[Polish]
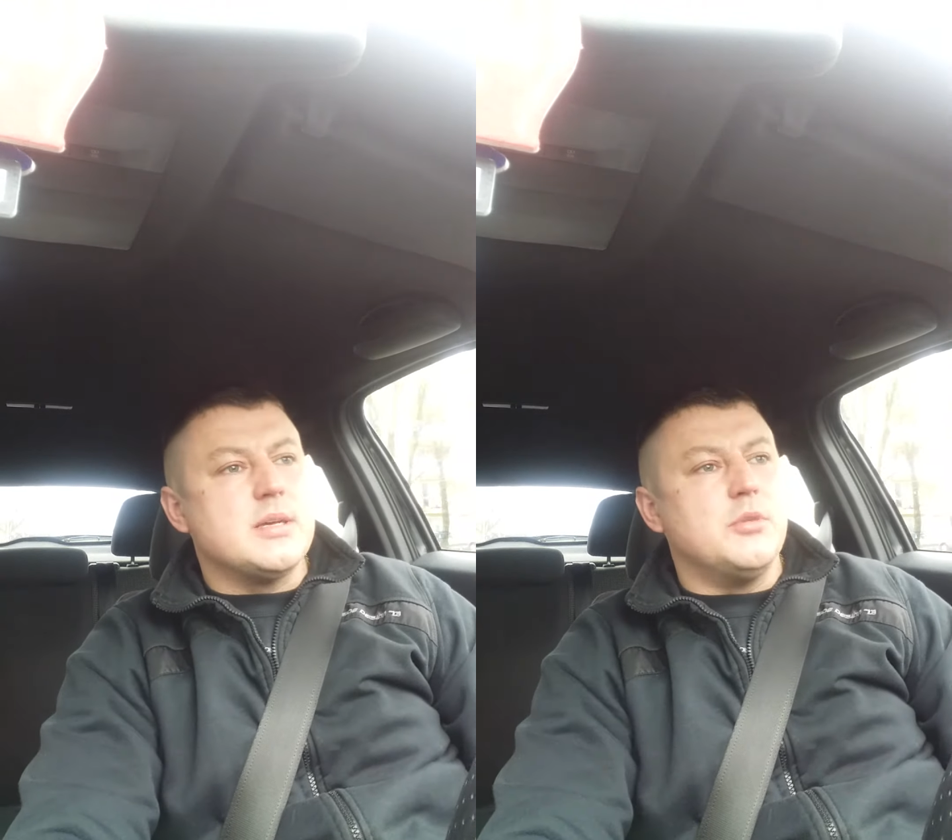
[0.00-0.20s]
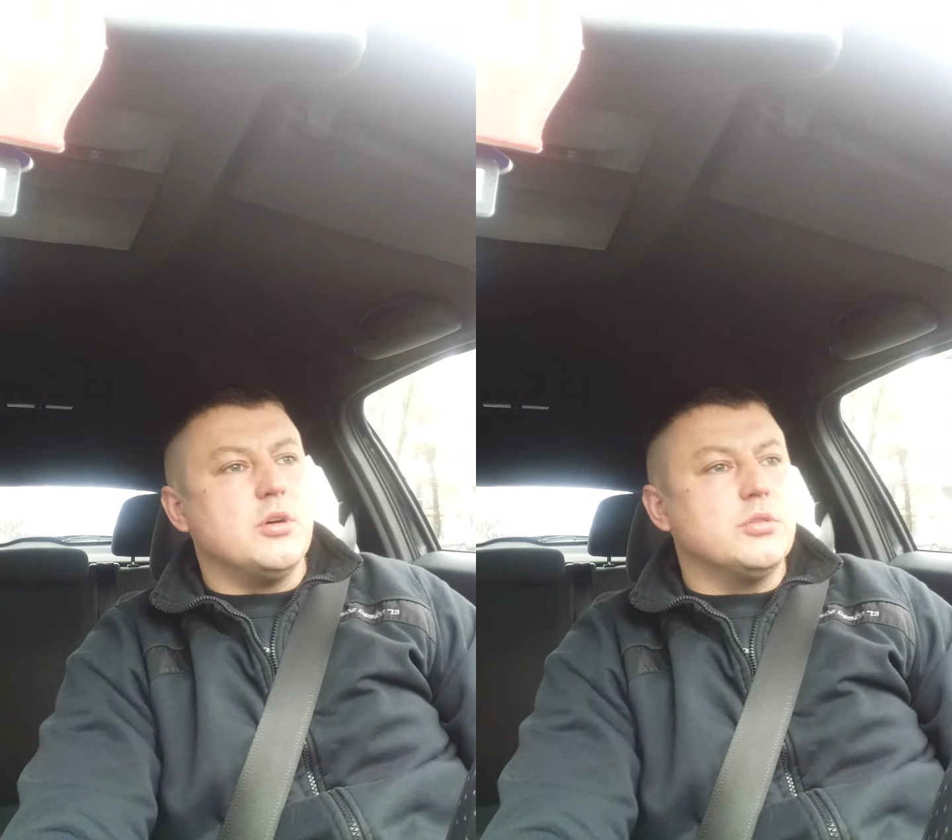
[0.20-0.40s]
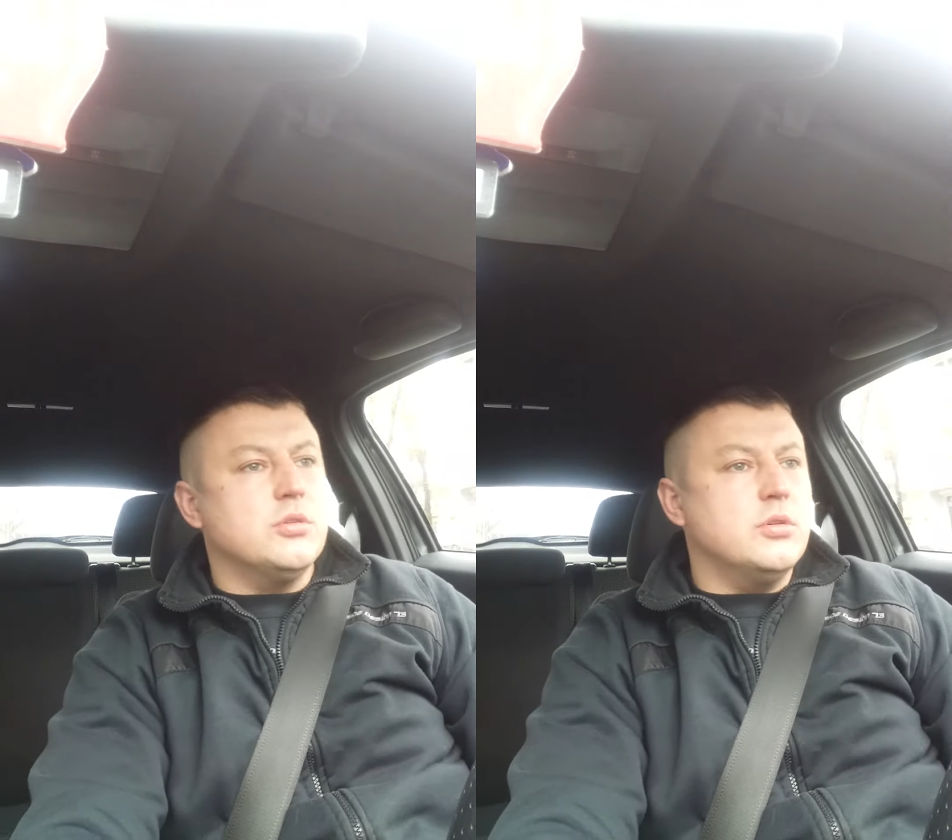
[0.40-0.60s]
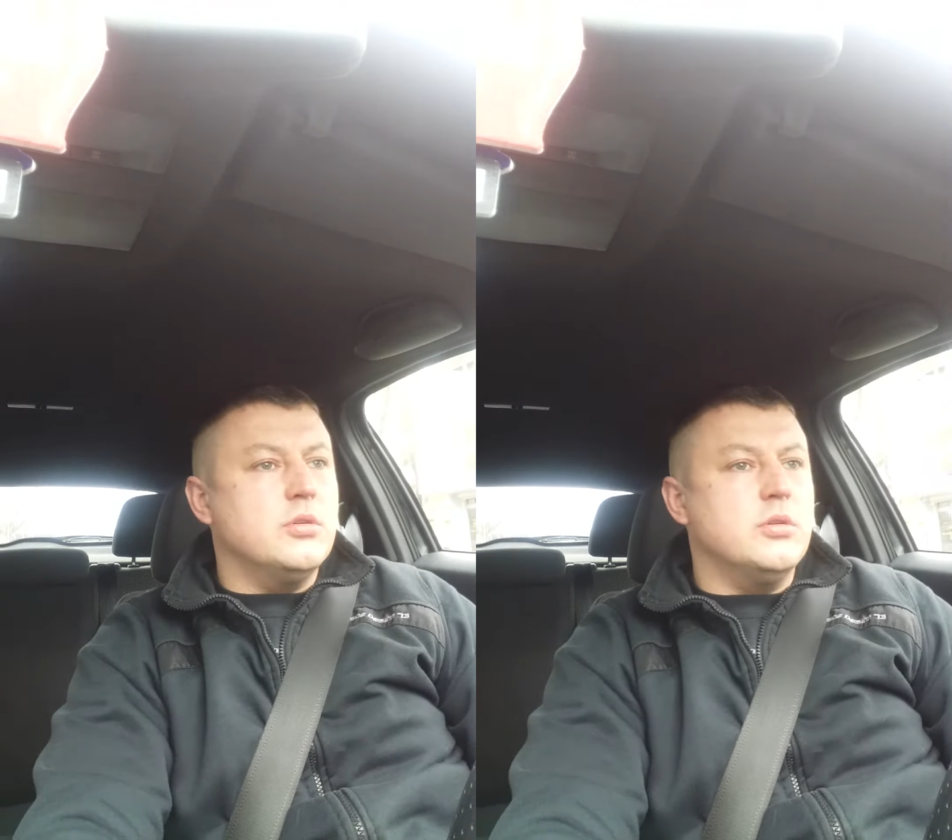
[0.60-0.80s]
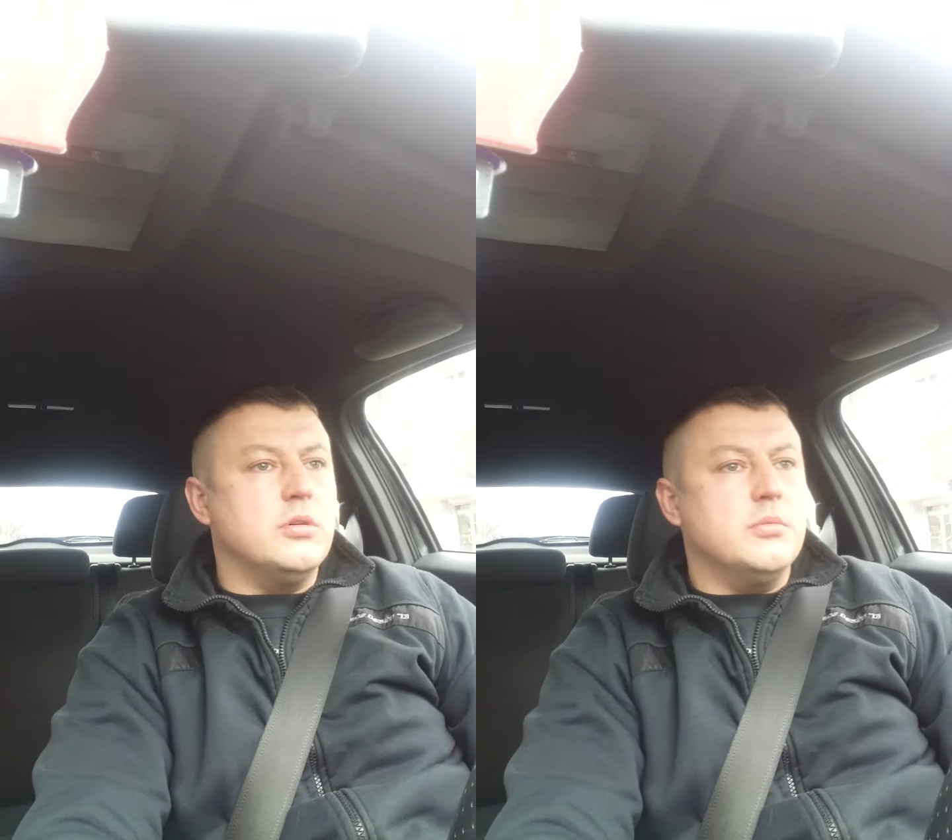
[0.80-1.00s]

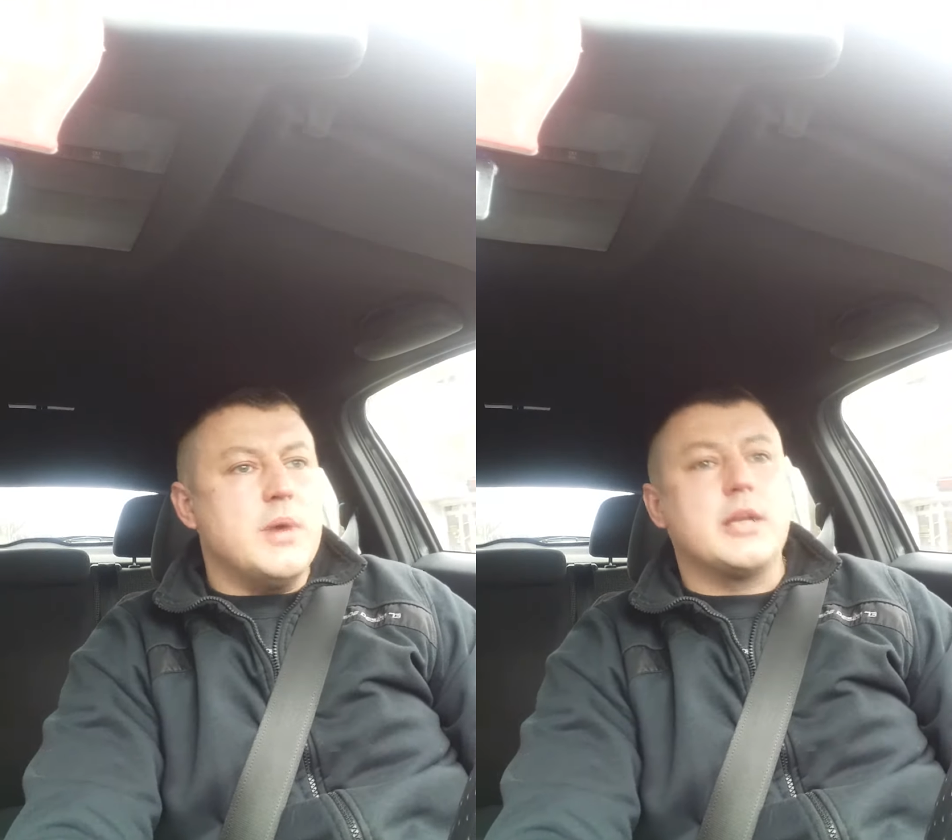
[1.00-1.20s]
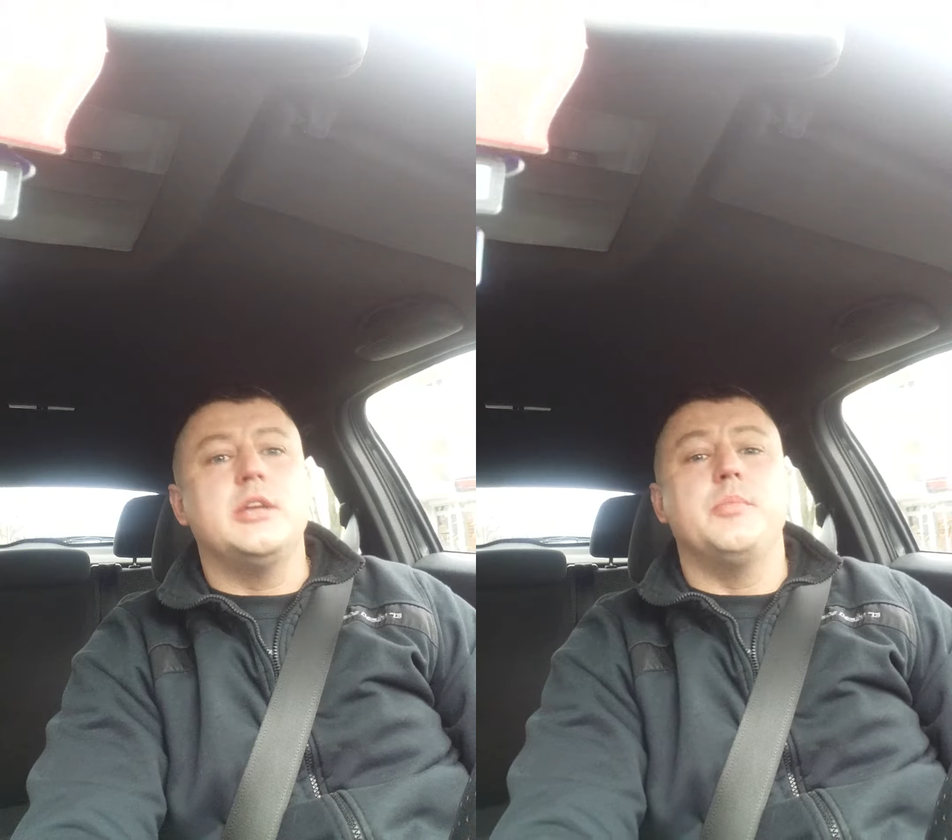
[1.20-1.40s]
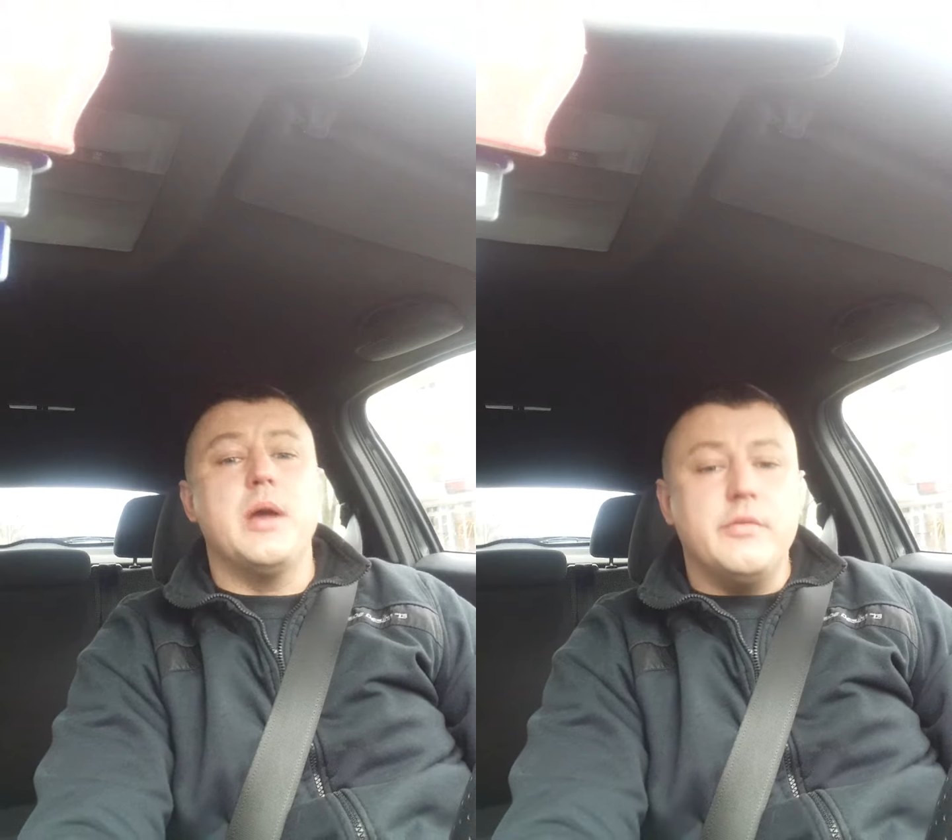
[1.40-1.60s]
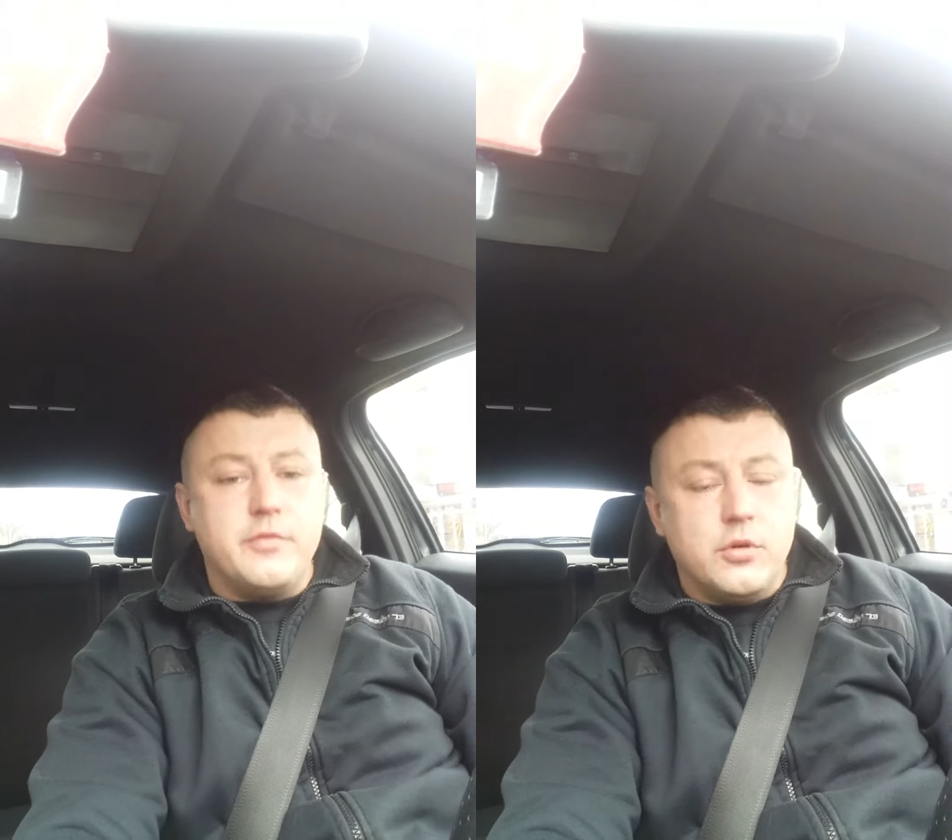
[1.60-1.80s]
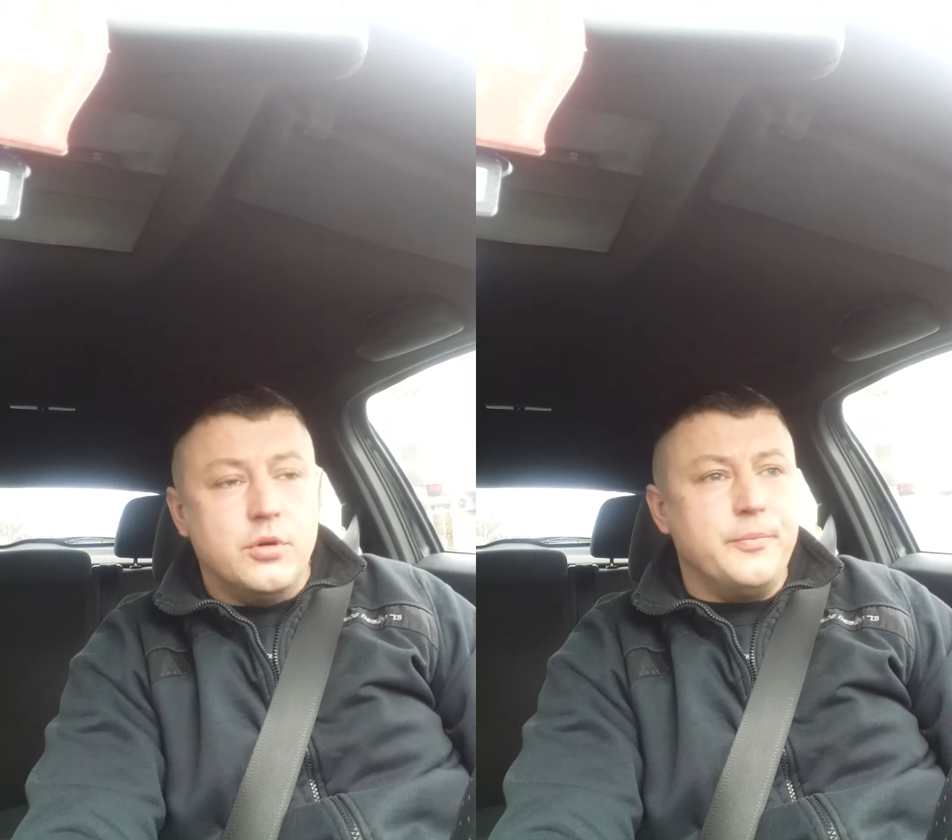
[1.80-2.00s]
samochodu marki
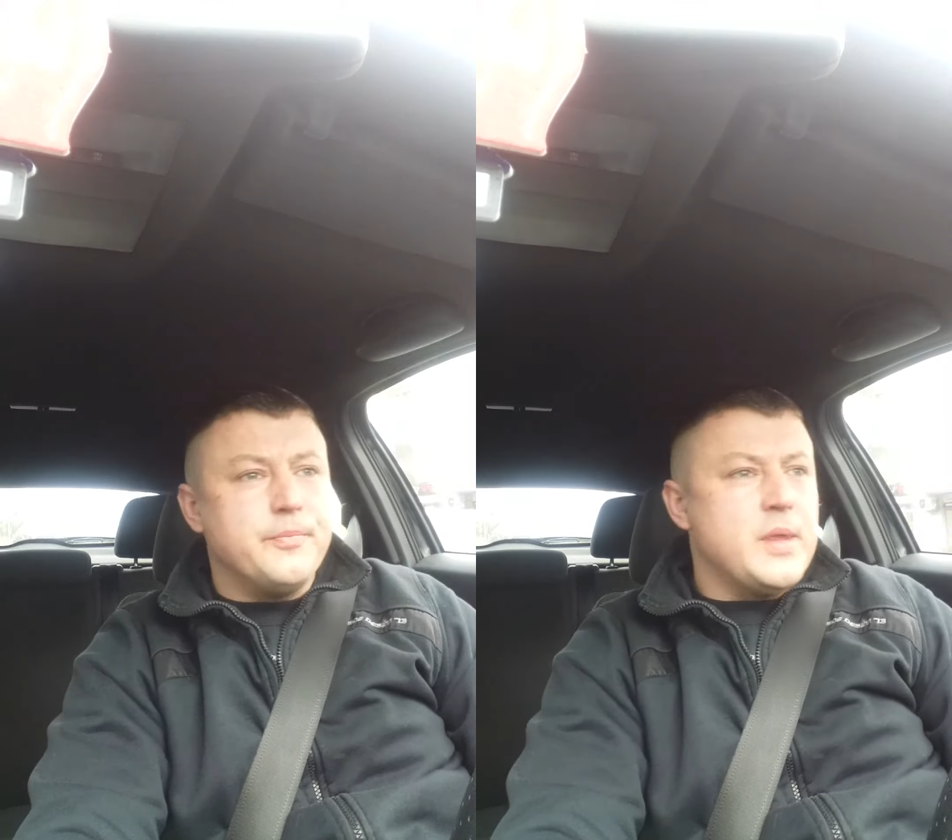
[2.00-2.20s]
BMW